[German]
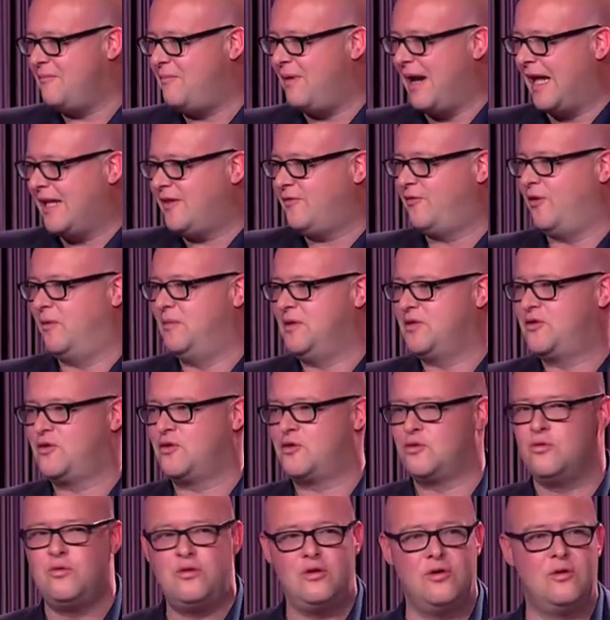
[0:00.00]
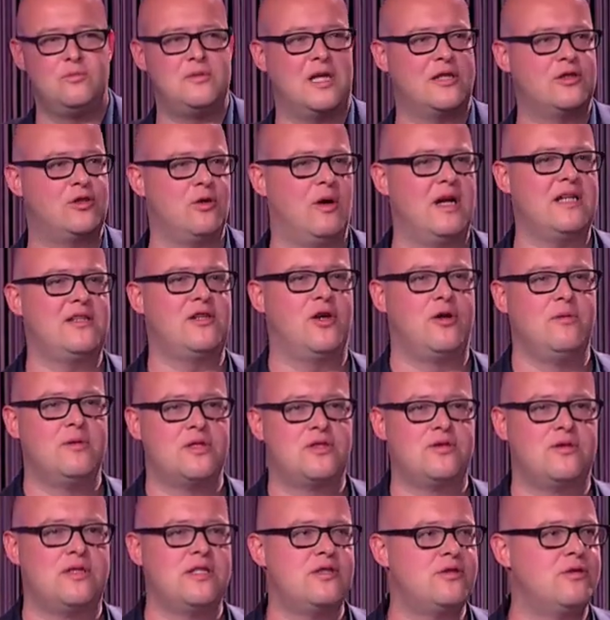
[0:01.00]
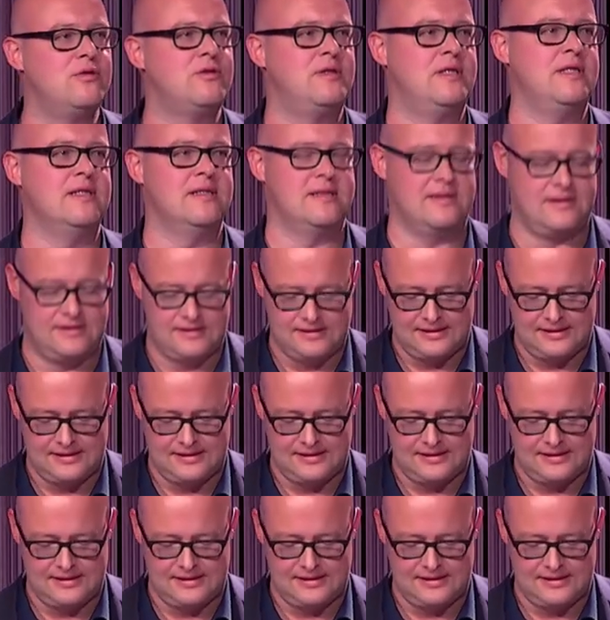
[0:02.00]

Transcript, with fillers: Plattformen zu suchen, um dann dort darüber zu diskutieren.